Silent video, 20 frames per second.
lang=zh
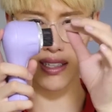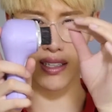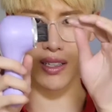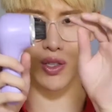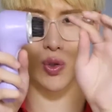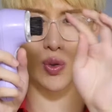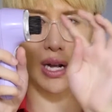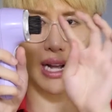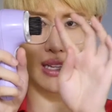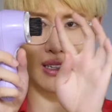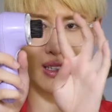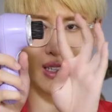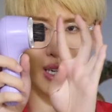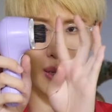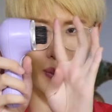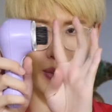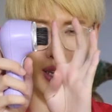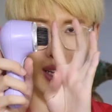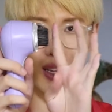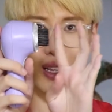个刷子
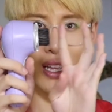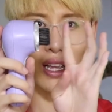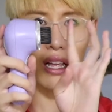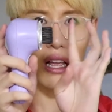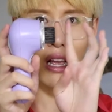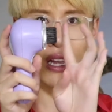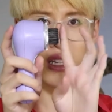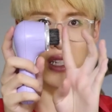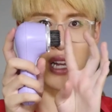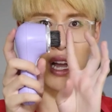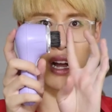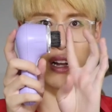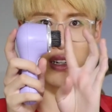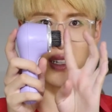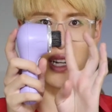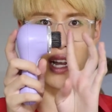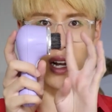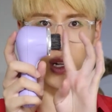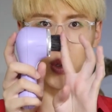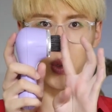上面长
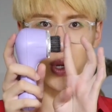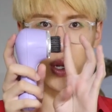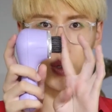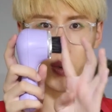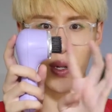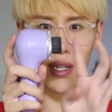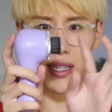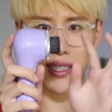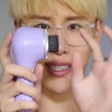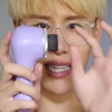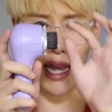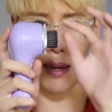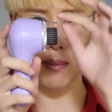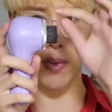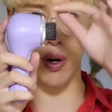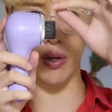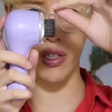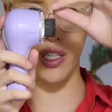长短短的杂毛